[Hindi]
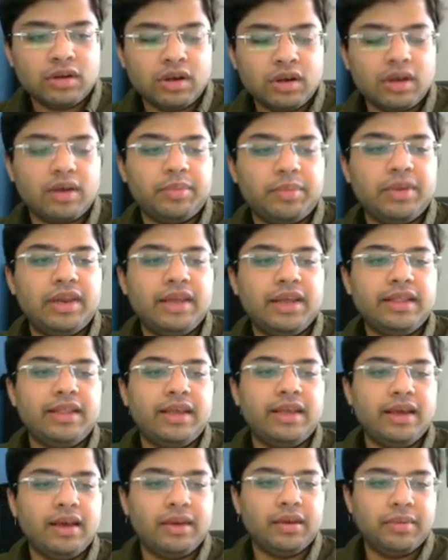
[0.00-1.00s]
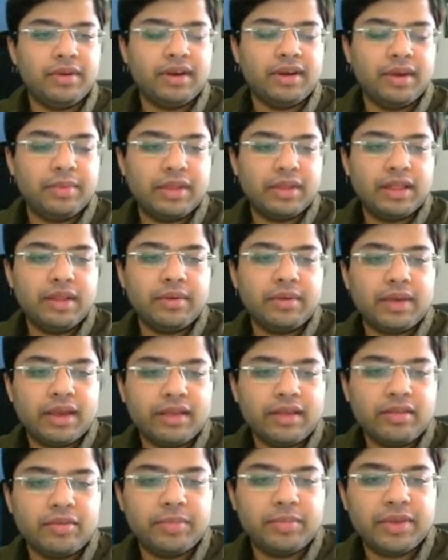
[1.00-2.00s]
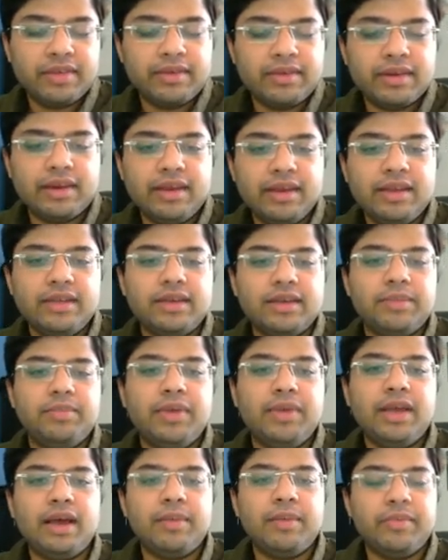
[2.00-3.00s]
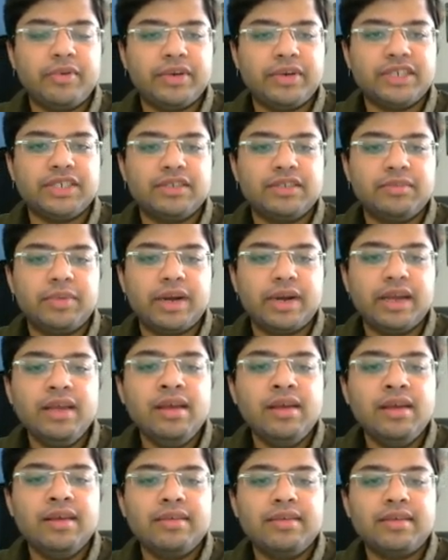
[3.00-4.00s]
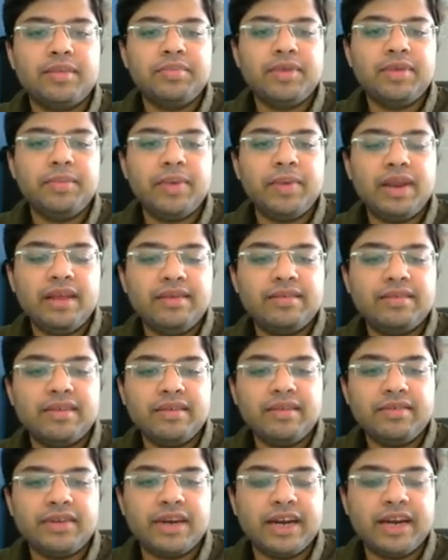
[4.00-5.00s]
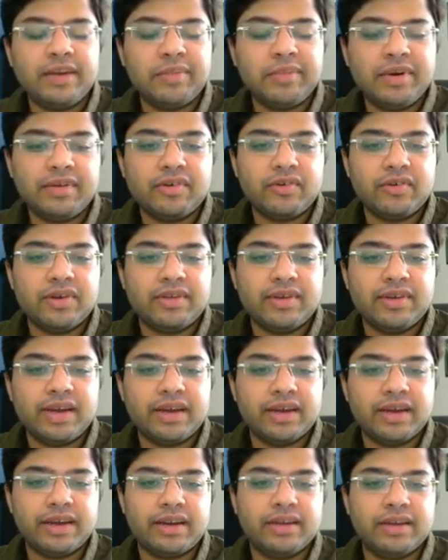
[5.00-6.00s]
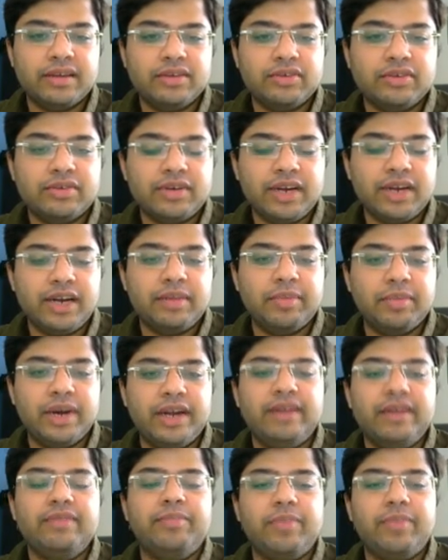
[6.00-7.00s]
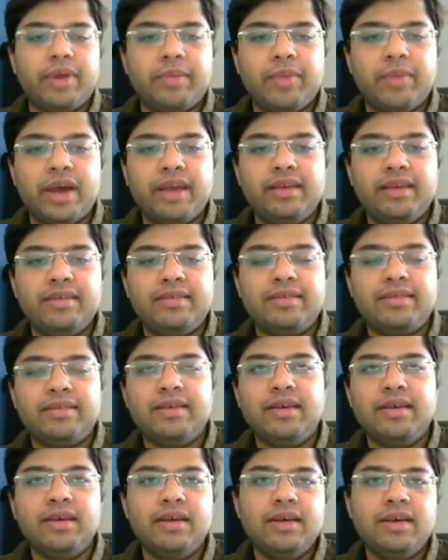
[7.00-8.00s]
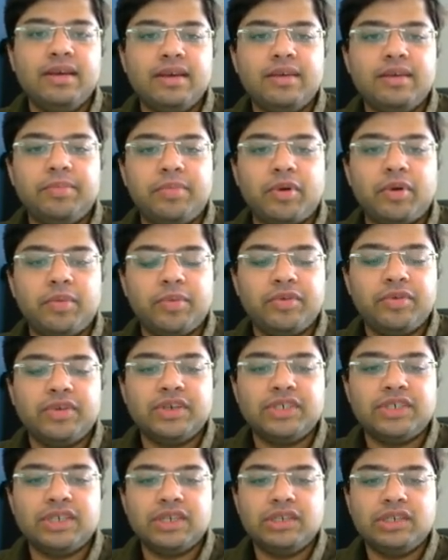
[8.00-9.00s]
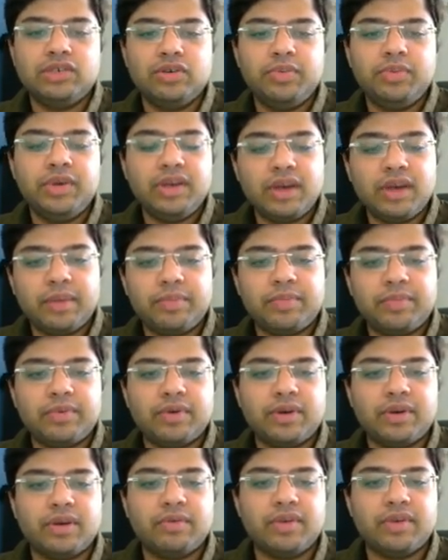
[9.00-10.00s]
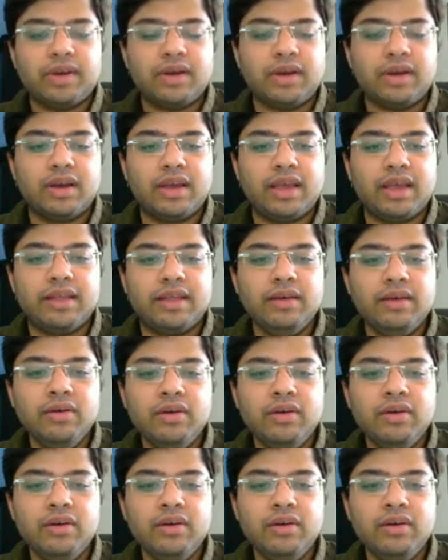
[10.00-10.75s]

अभी लिख दिया अब इनका मतलब क्या है तो बेसिकली जब भी आप क्वेश्चन पढ़ें सबसे पहले से स्टेटमेंट्स को कंसिडर करें जो स्टेटमेंट्स प्रेमाइस प्रोपोजिशन जो भी आप उसे कहते हैं